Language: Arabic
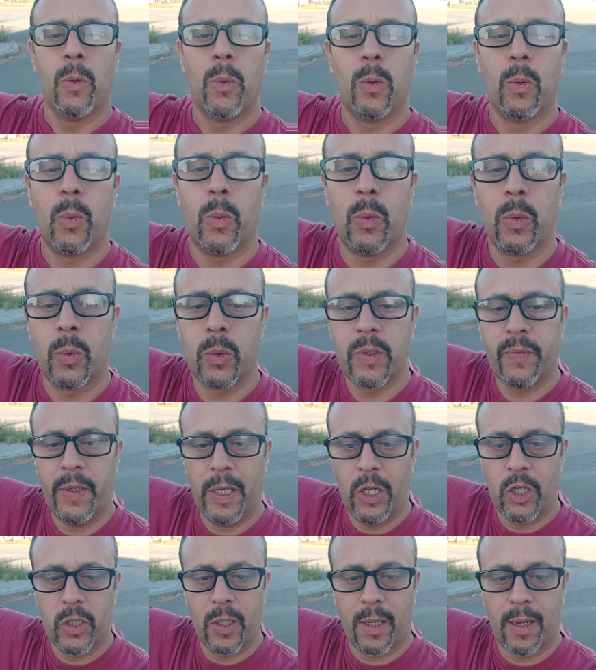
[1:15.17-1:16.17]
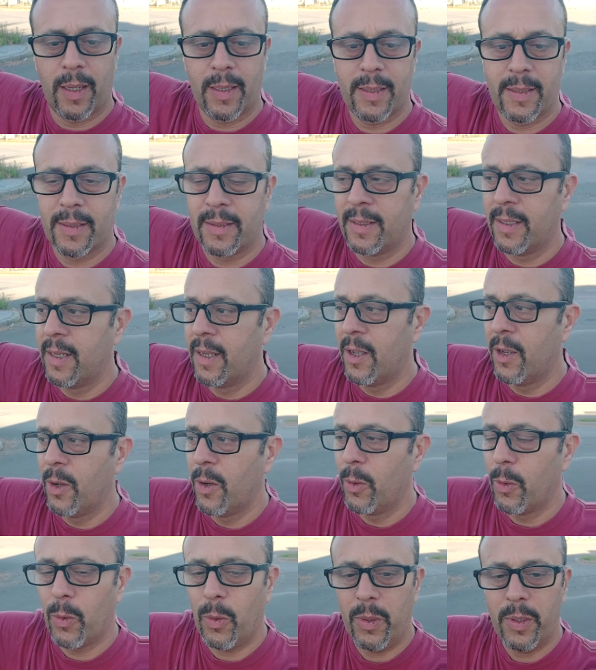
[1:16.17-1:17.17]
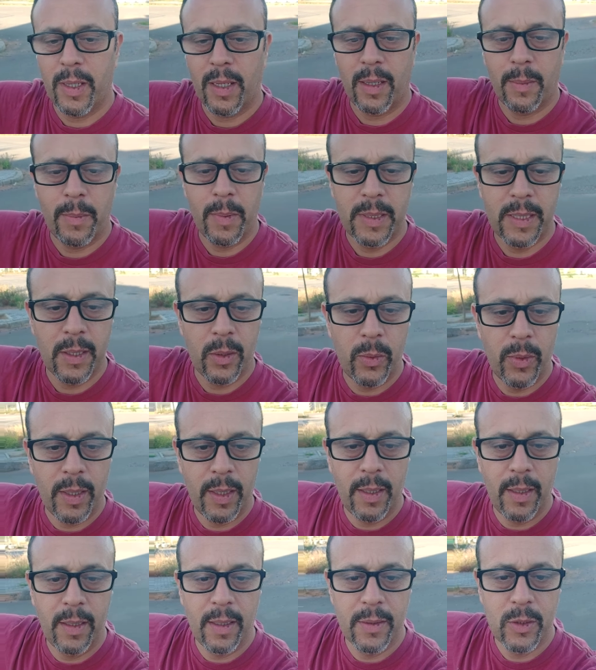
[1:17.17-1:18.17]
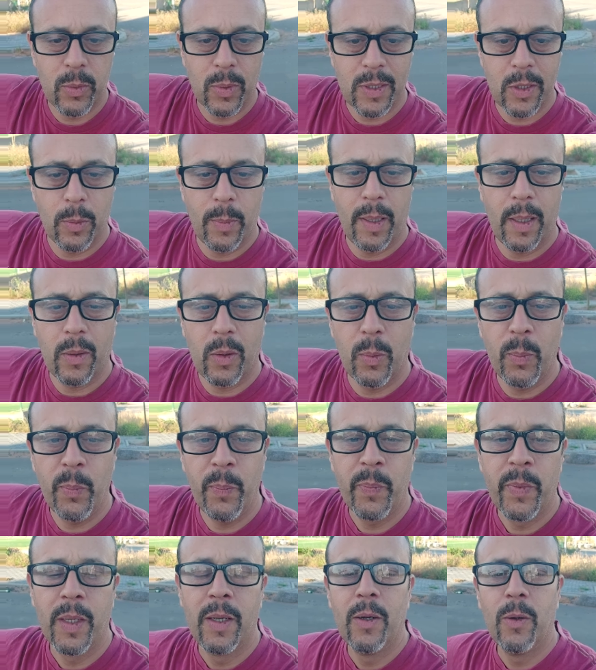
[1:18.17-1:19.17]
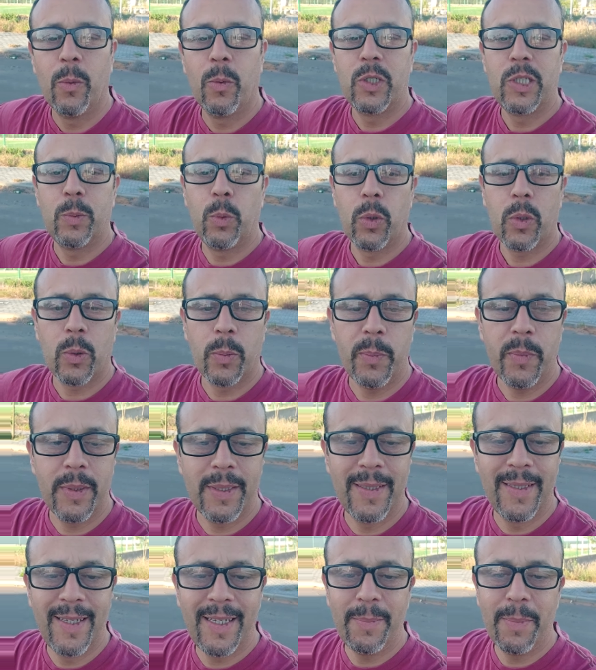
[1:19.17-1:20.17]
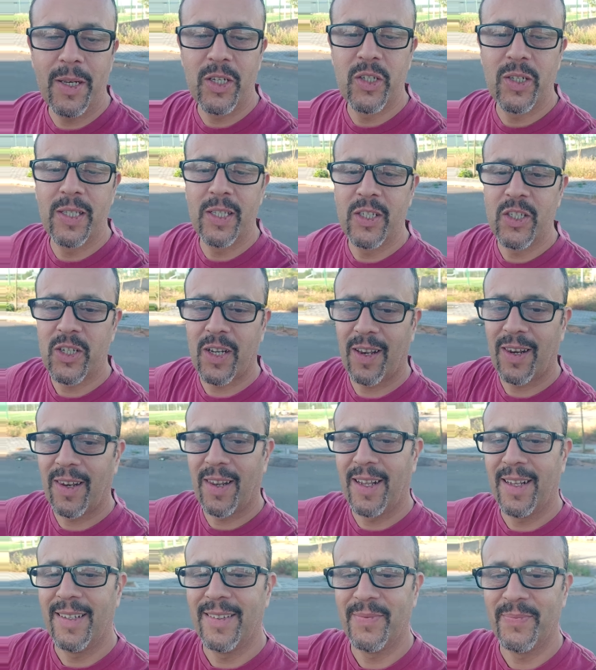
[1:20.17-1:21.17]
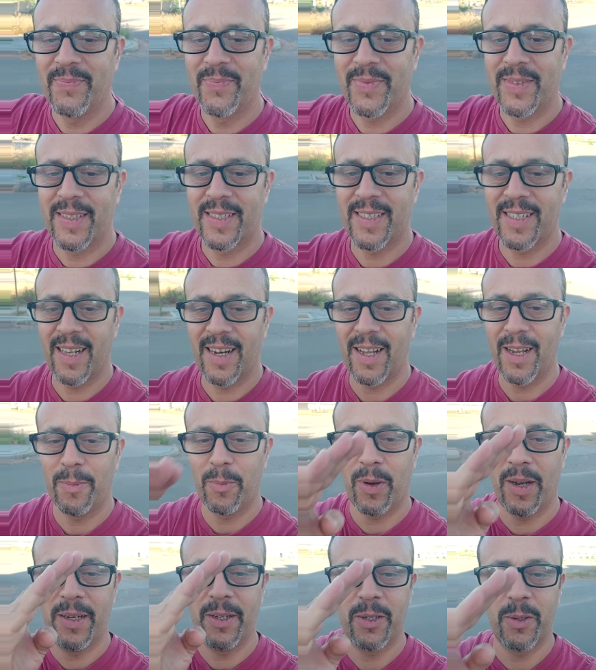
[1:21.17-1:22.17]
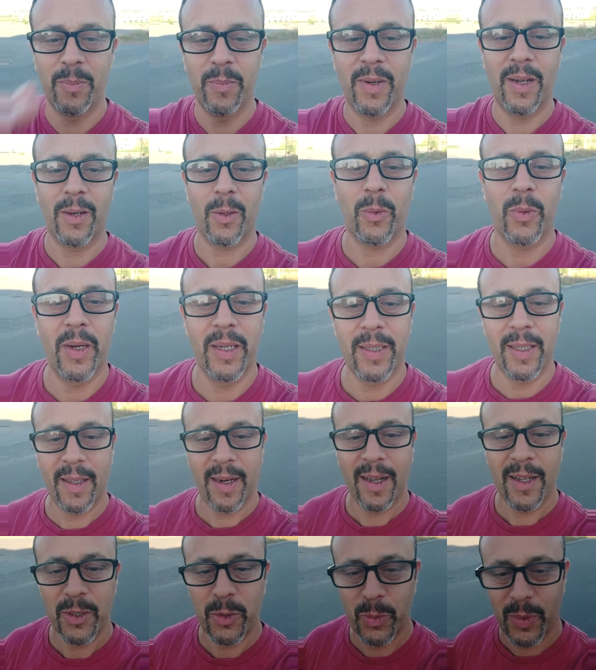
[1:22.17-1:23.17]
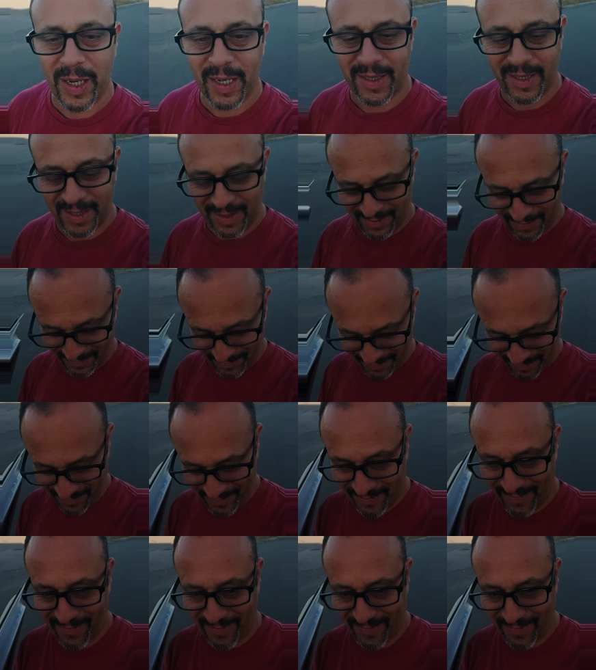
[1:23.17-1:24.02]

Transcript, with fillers: وتفعيل الجرس وحنا ما تسالونا الا نتواصلوا معكم ونجيب لكم ديما الجديد ان شاء الله السلام عليكم القنيطره تنادي